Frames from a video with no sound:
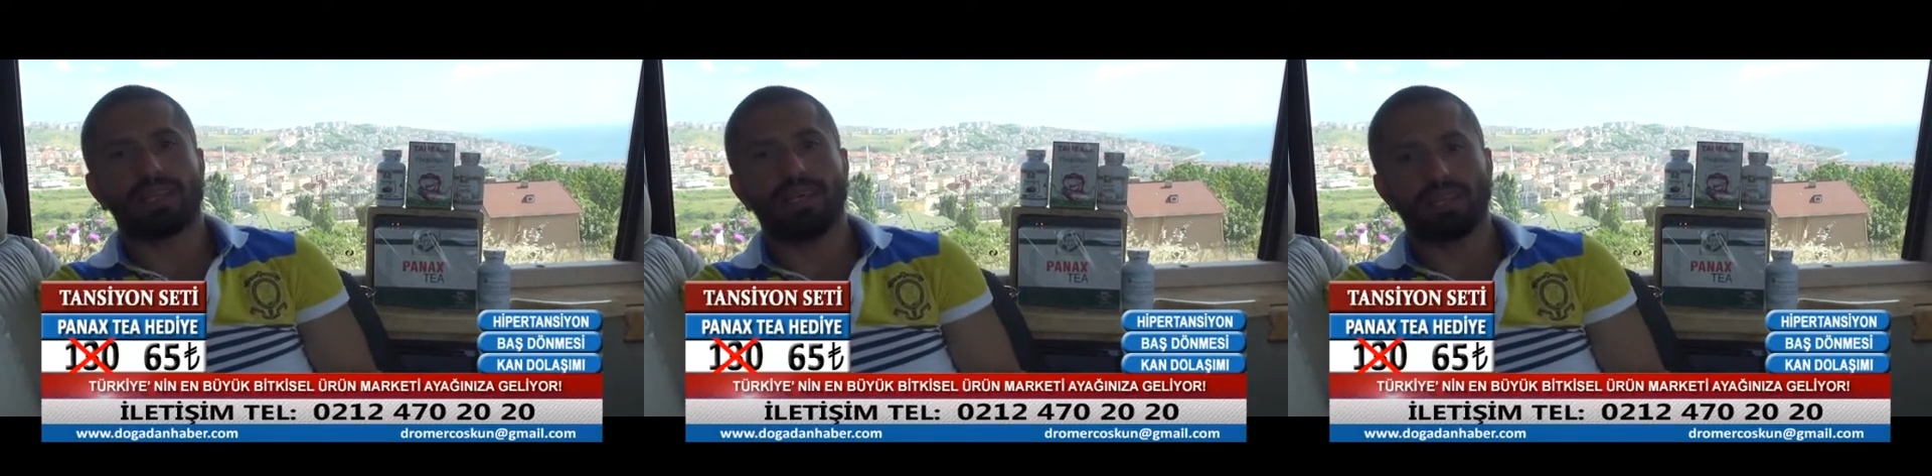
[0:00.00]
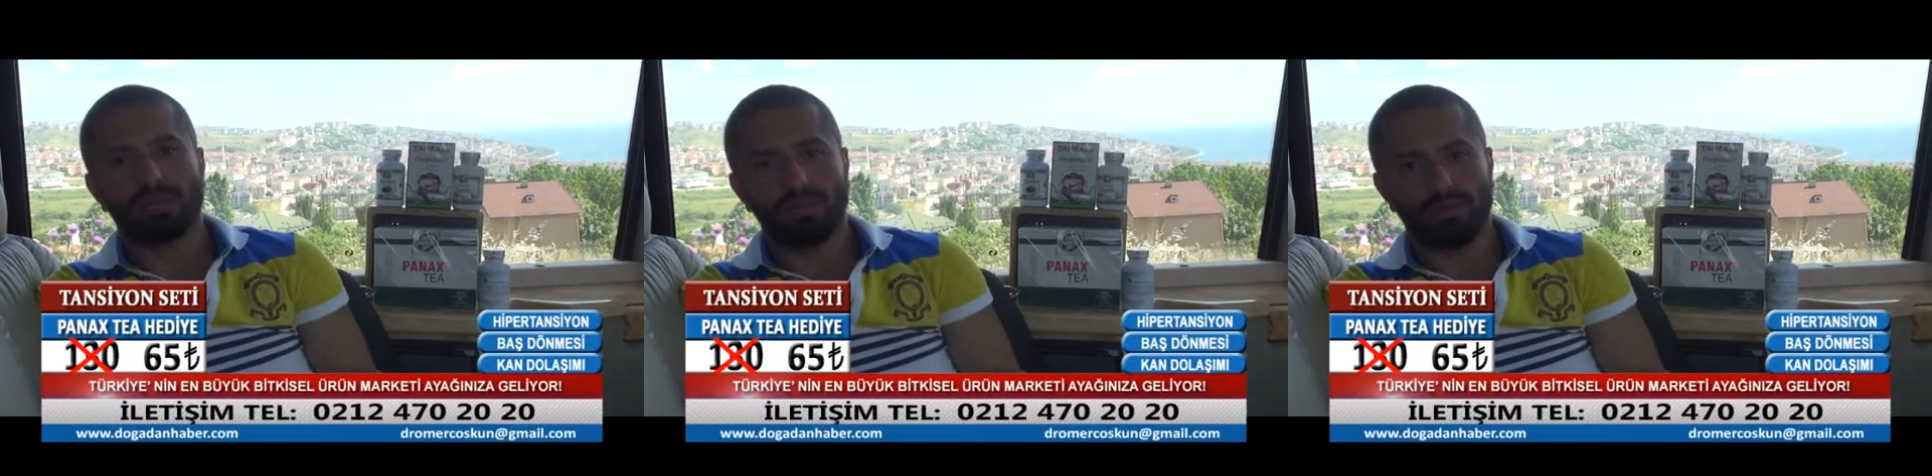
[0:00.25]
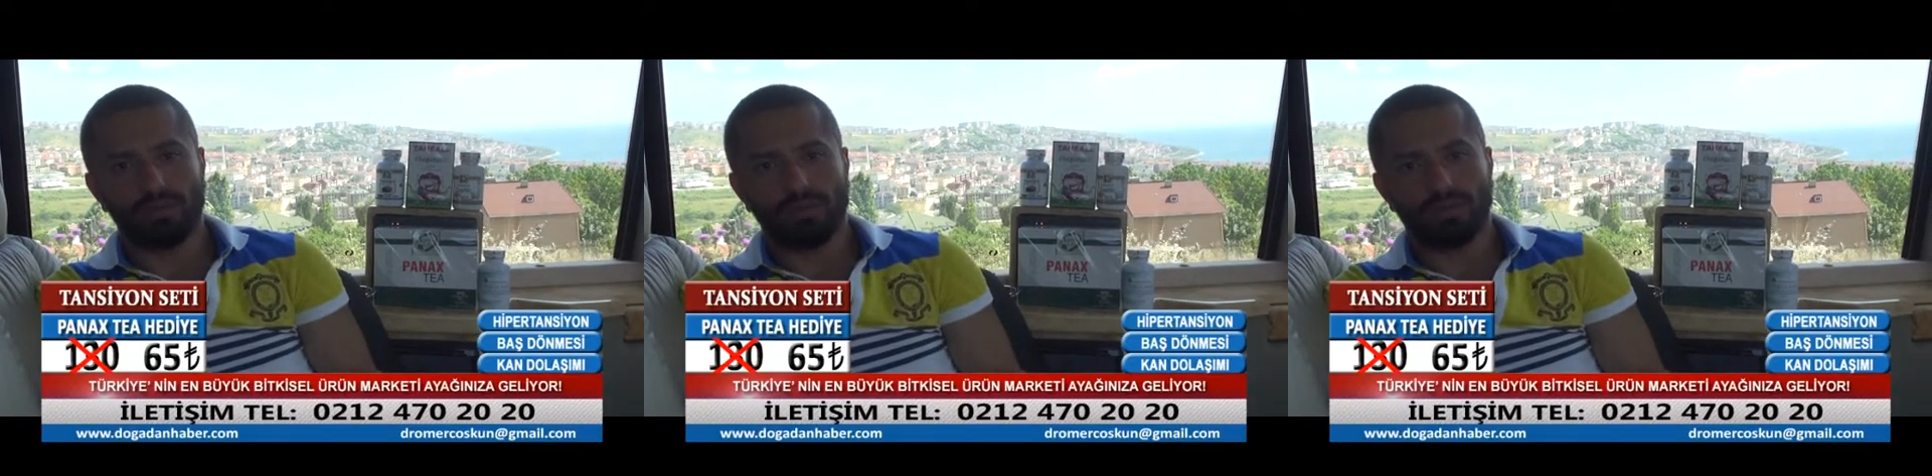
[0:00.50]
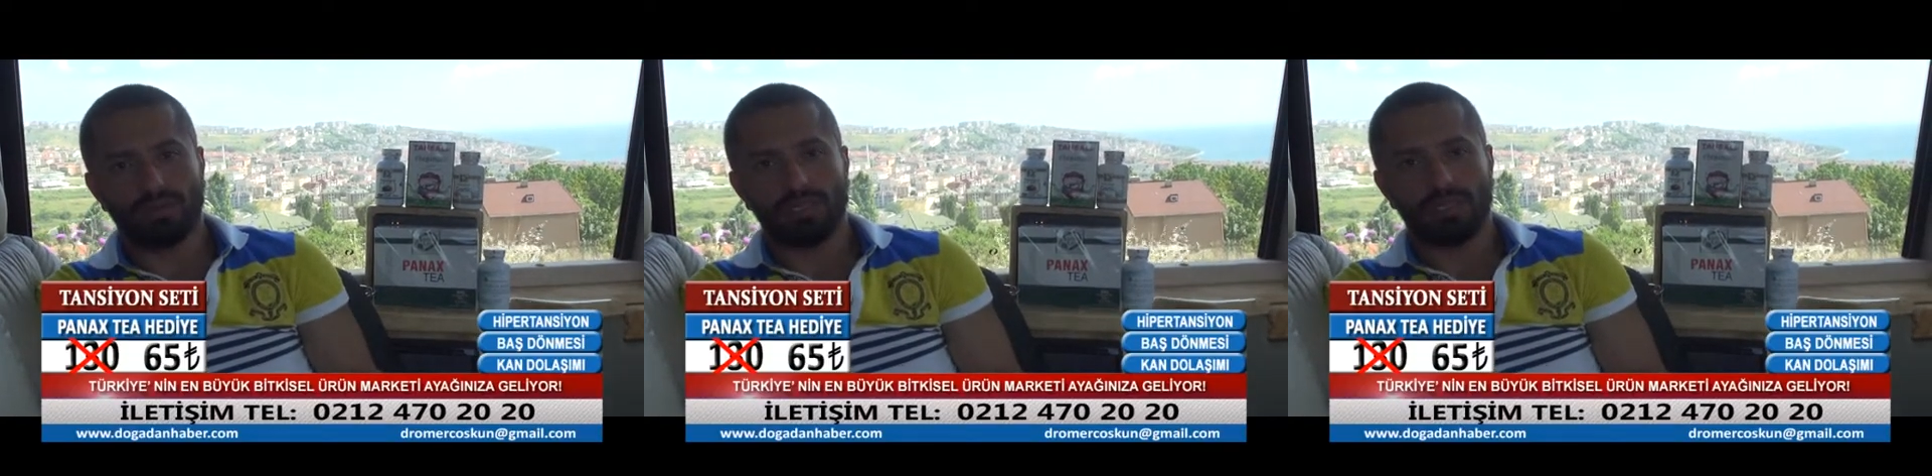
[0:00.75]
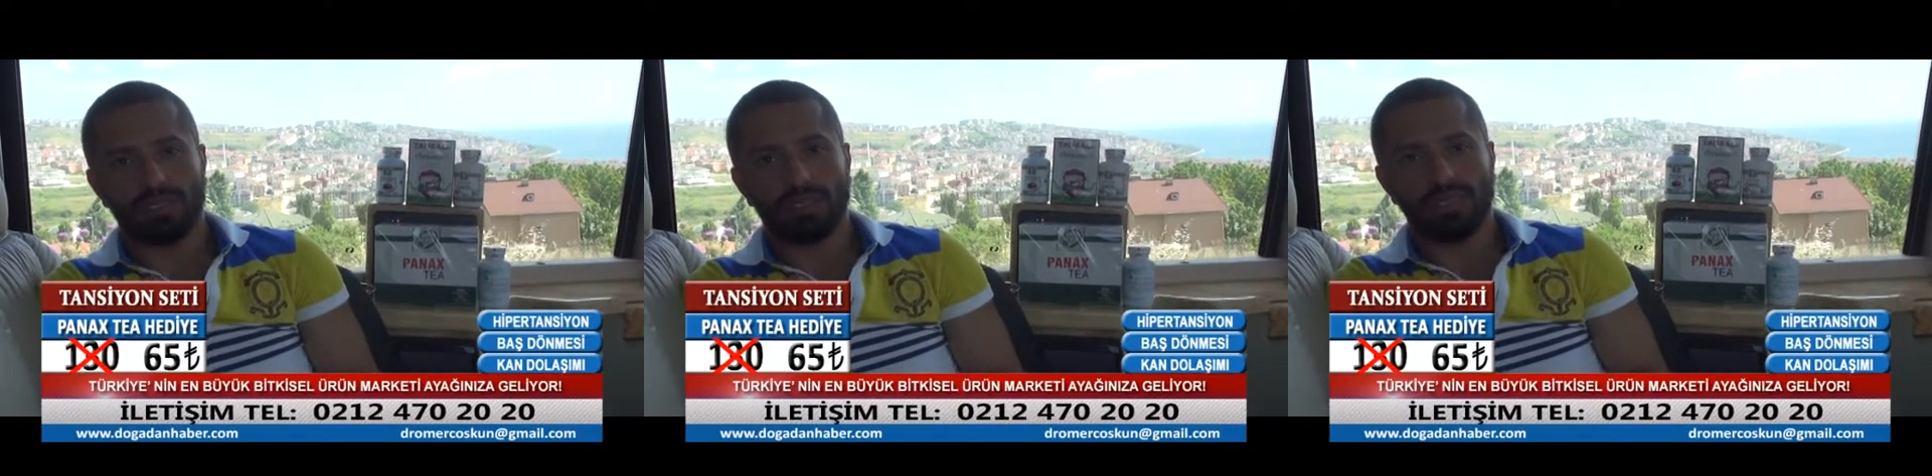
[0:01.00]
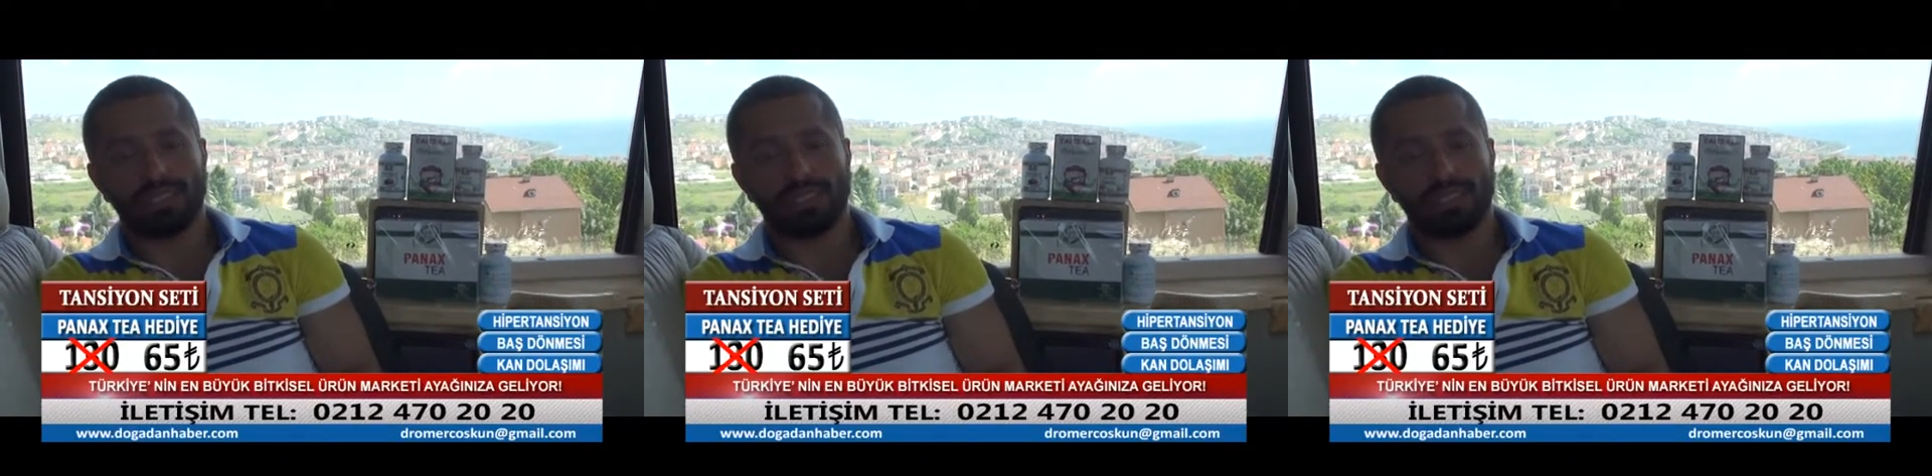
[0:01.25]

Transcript: tansiyon e,